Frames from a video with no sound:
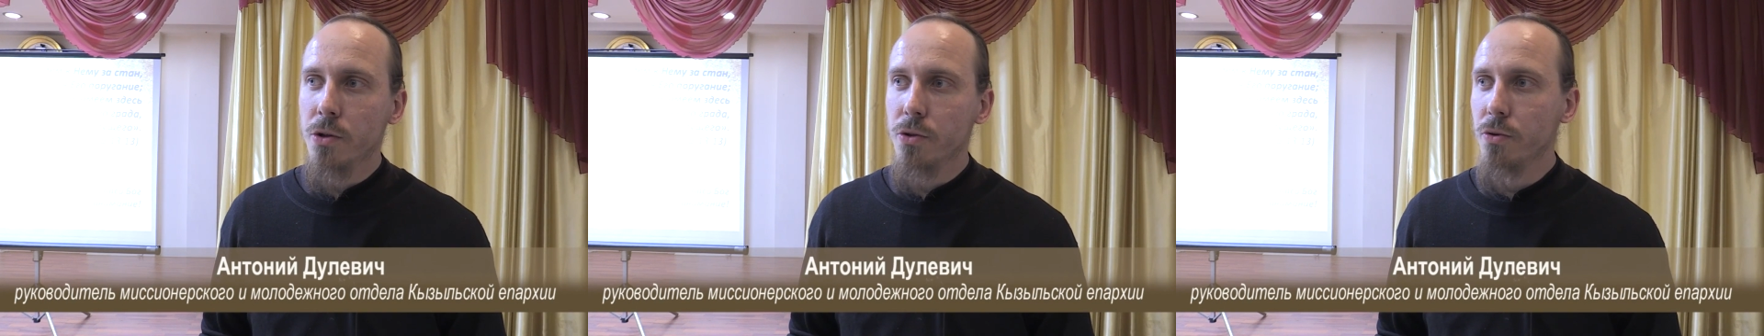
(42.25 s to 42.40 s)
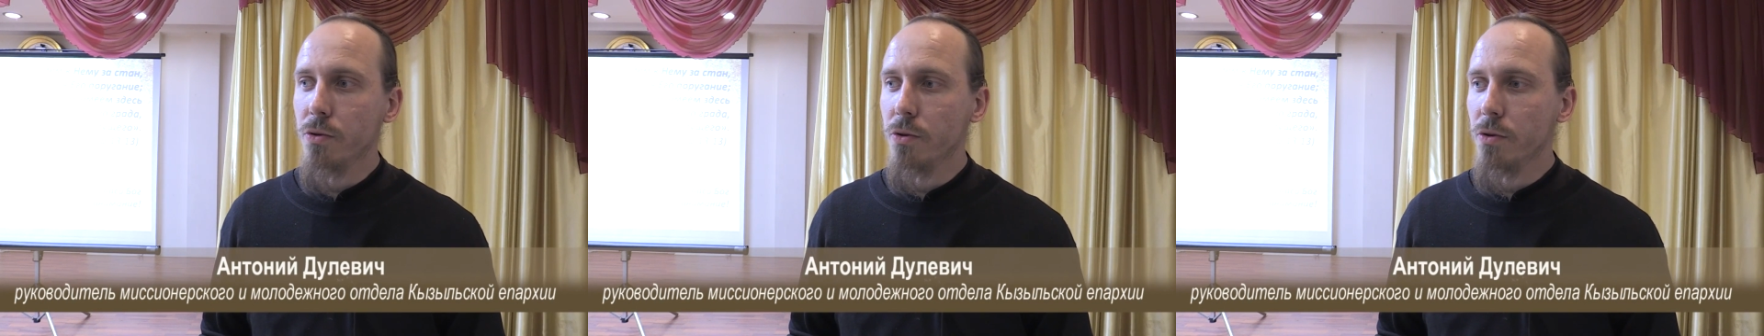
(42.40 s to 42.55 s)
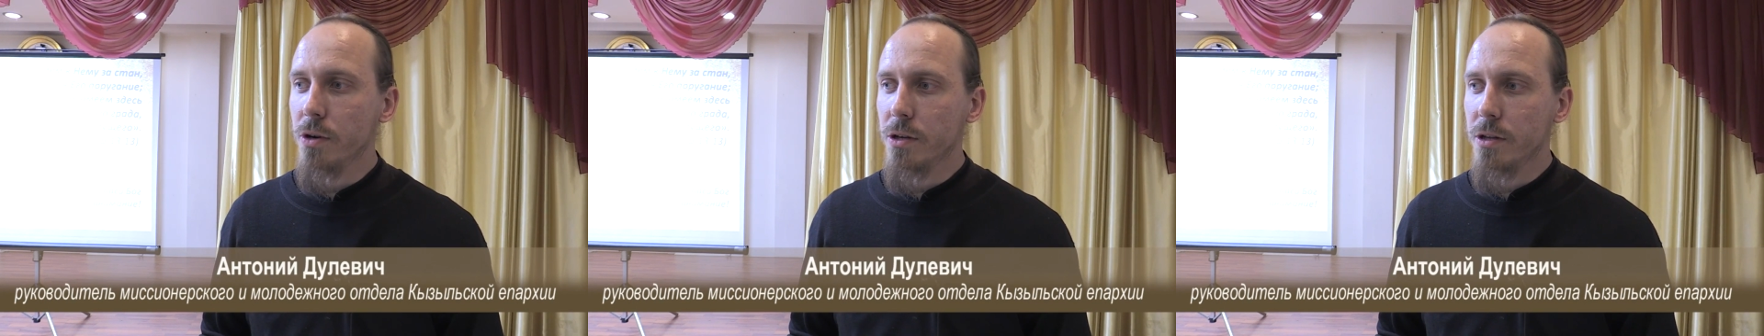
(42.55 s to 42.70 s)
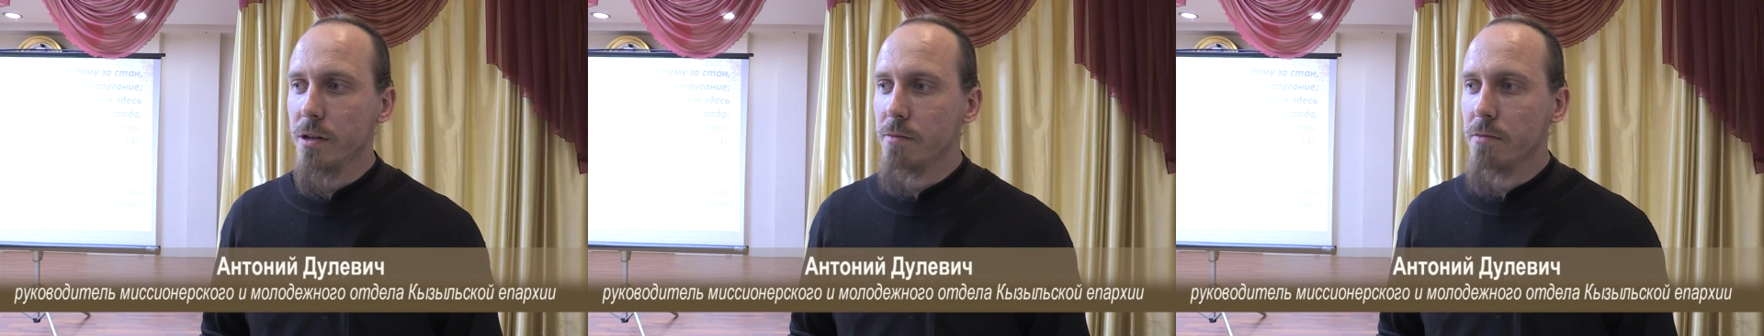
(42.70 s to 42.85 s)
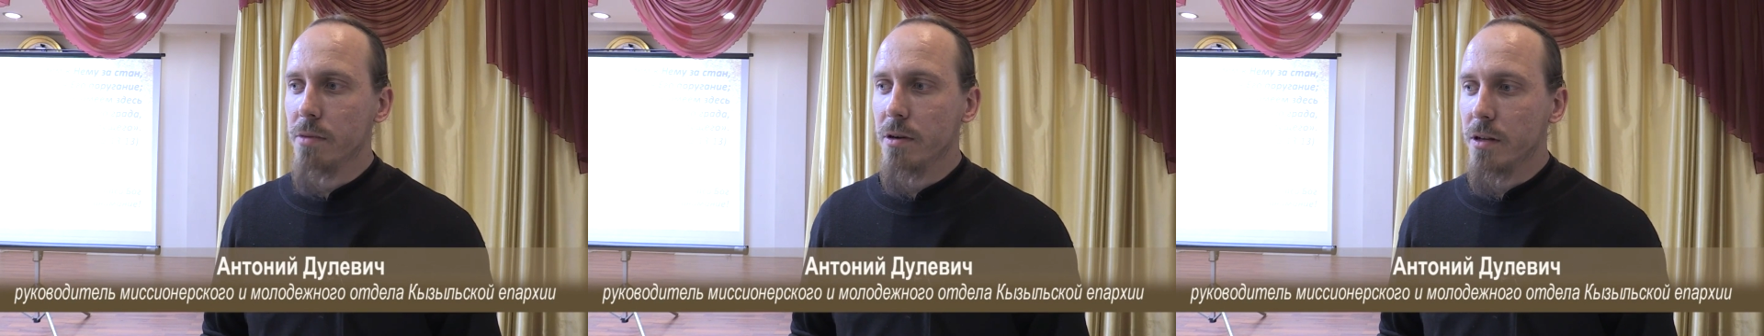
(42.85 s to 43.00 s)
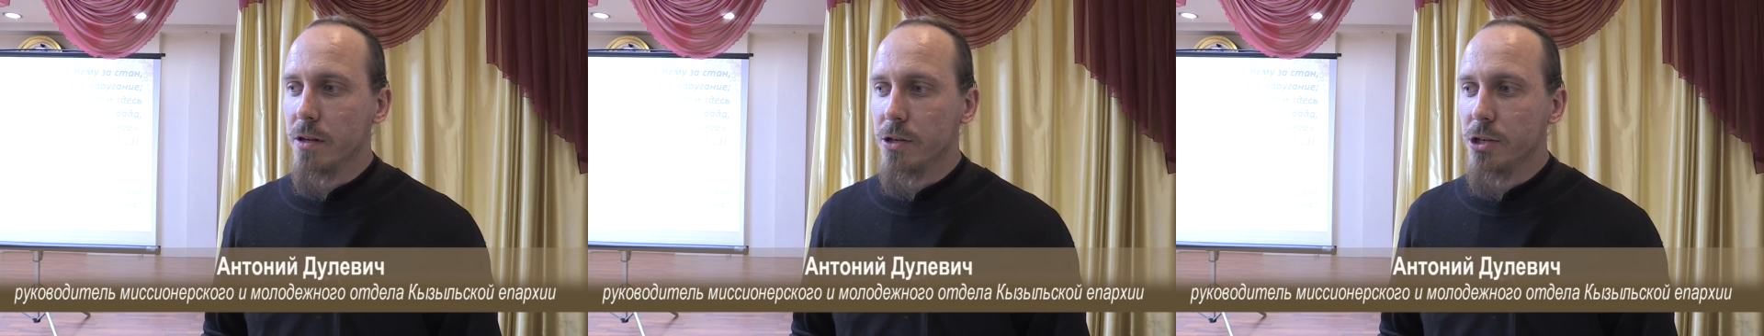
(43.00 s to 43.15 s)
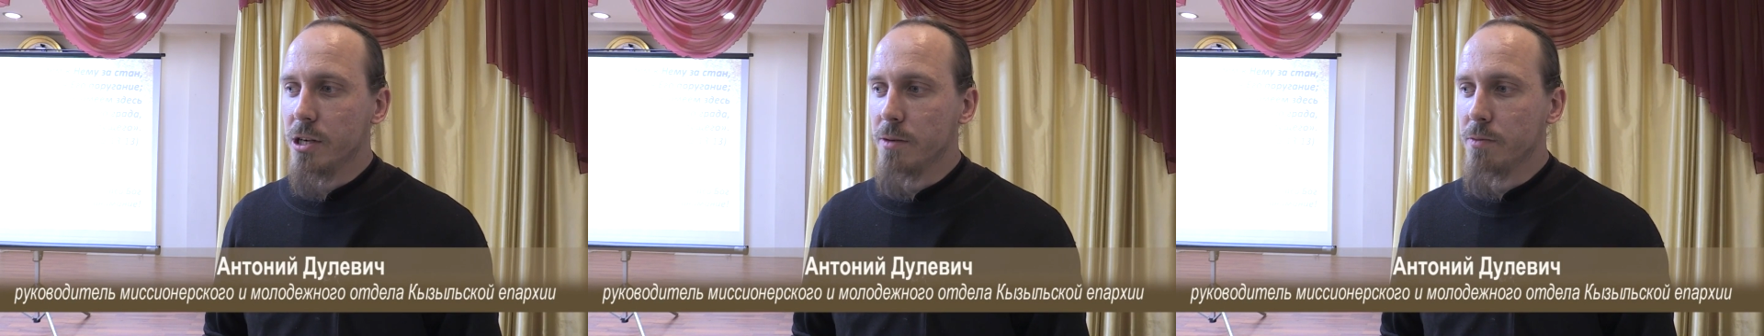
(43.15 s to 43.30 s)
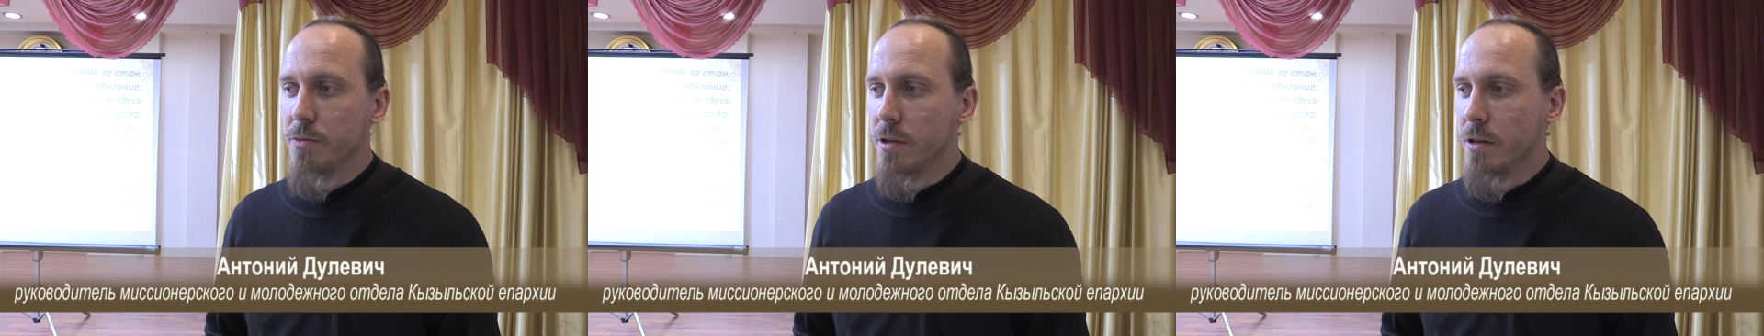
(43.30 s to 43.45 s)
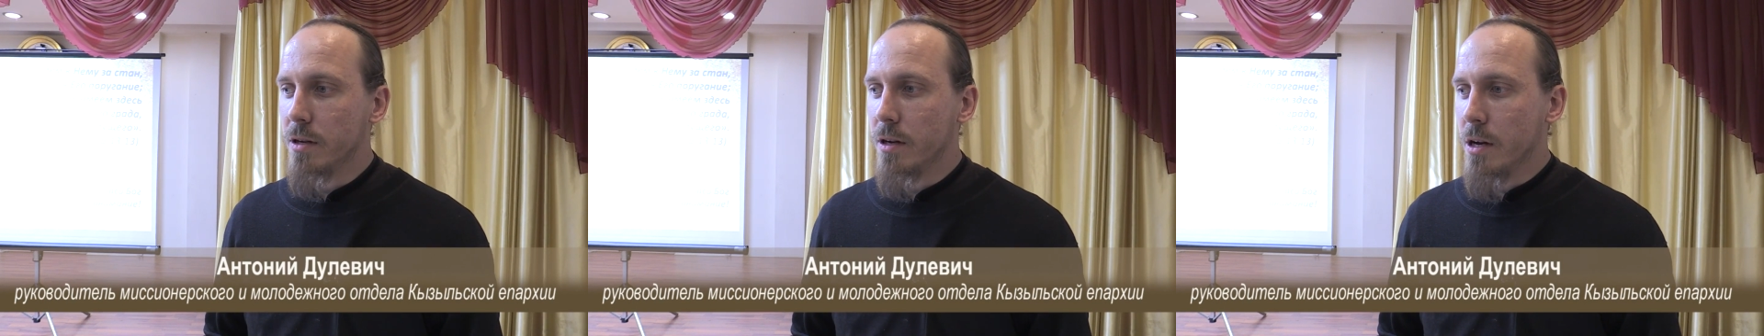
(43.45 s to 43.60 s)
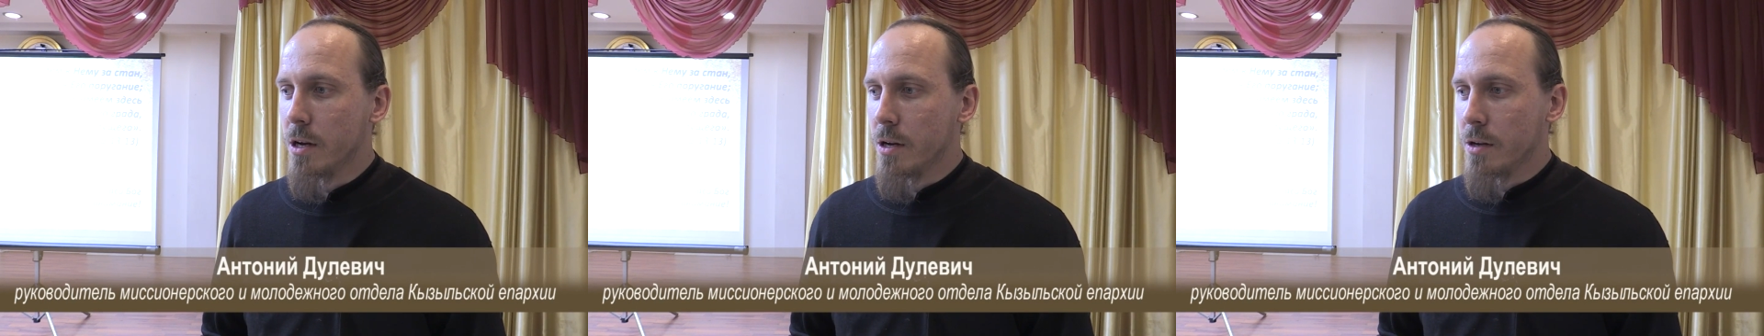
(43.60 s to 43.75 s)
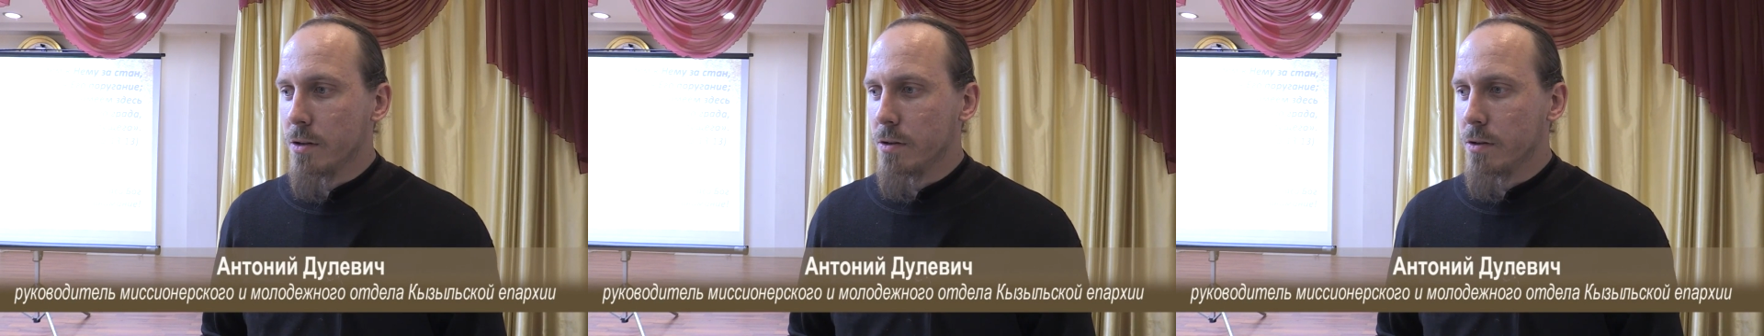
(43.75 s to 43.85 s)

то это было чем-то